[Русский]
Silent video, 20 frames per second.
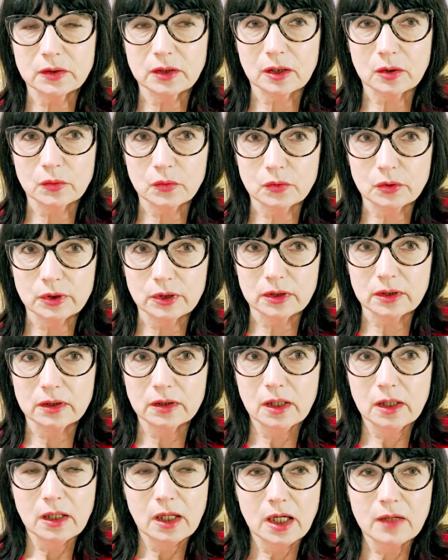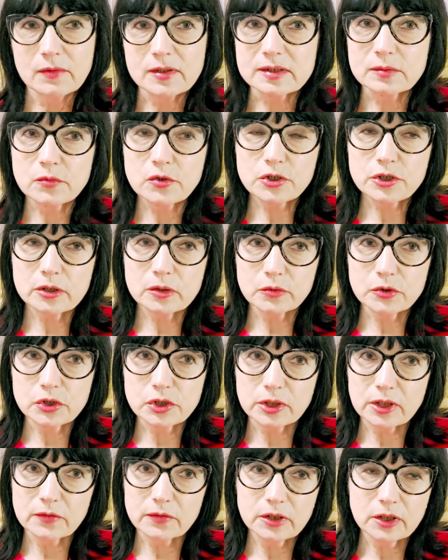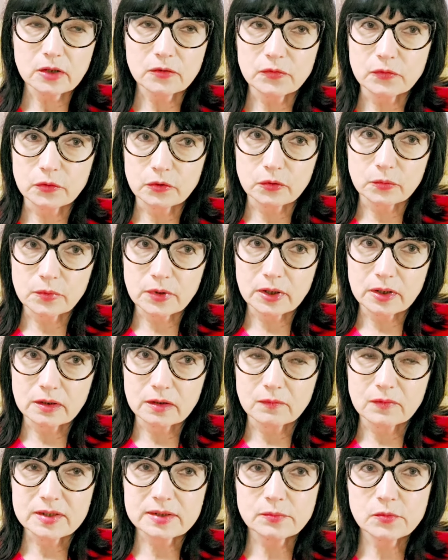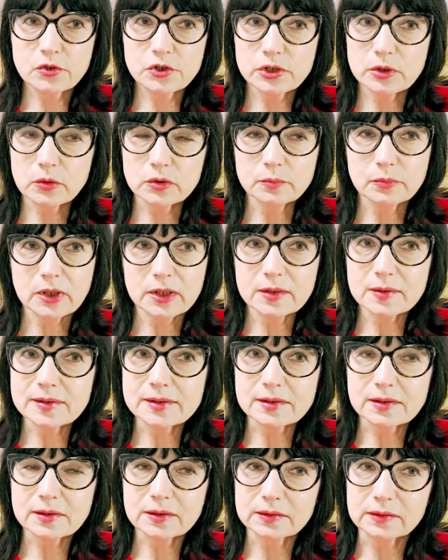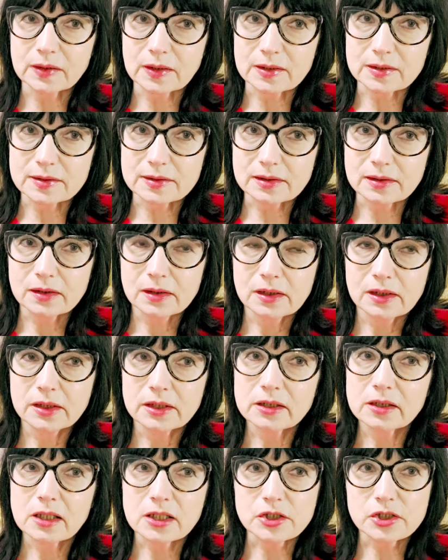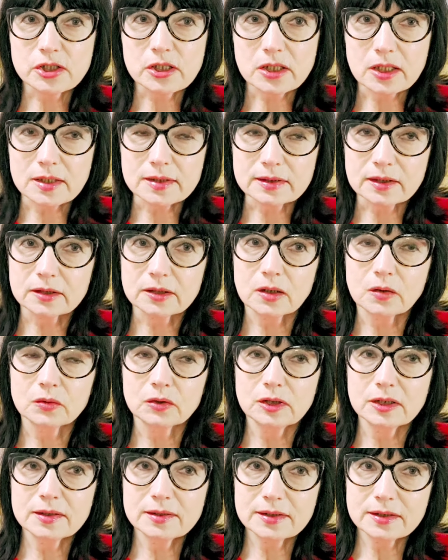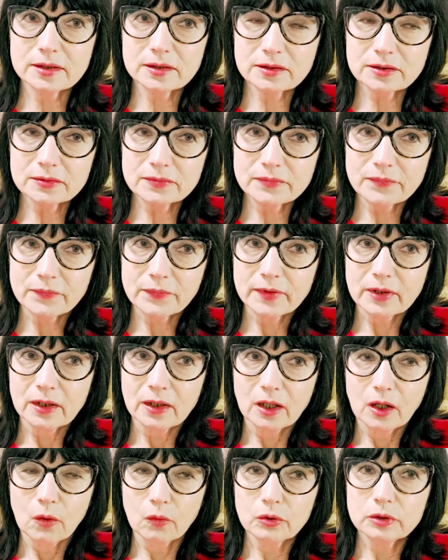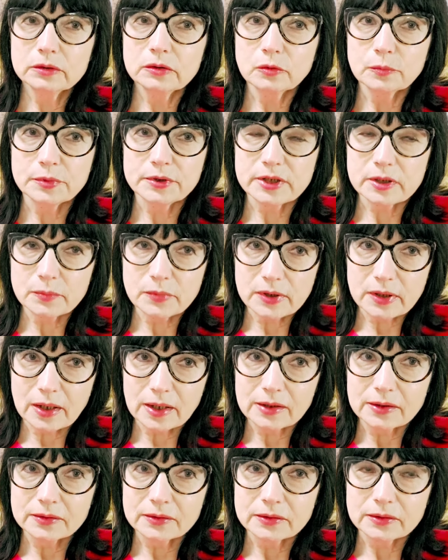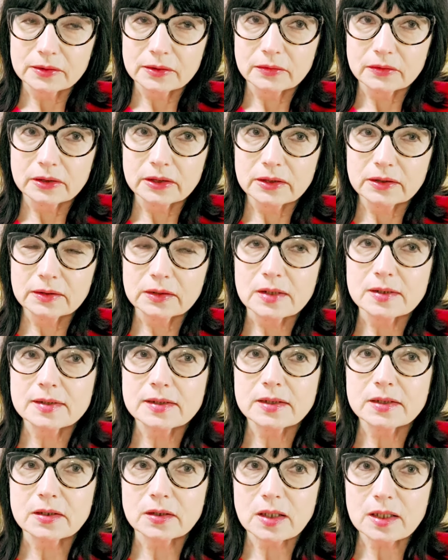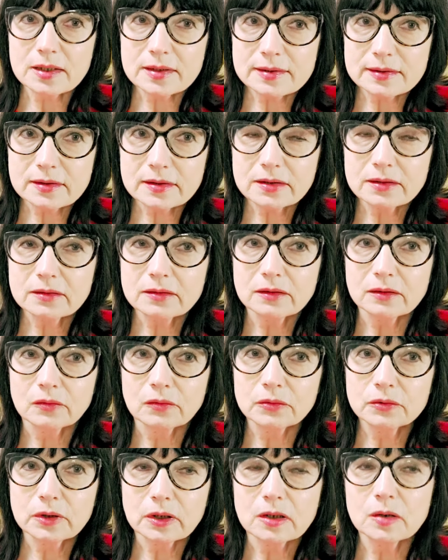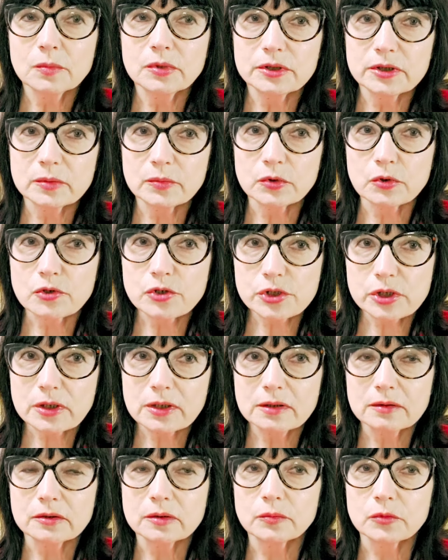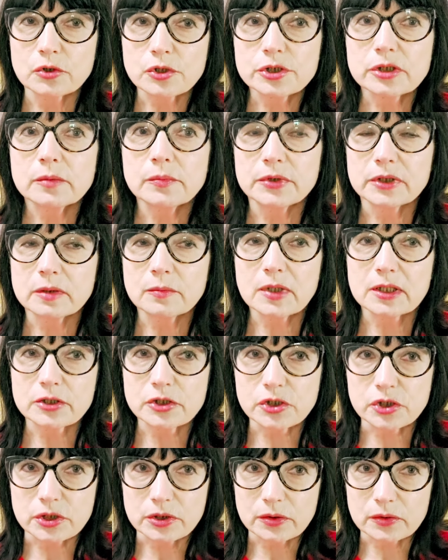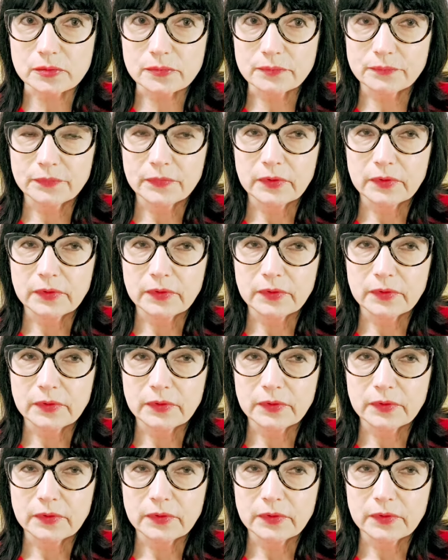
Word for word: алкоголя, а возможно у человека фобия, возможно он боится летать. И каждый раз, когда он летит, он употребляет. И на сей раз э, он как бы немножко, немножко переборщил.